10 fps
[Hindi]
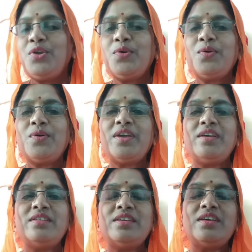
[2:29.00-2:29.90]
योगी
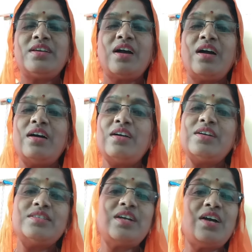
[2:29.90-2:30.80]
जी का
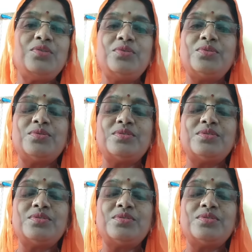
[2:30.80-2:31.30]
जादू तो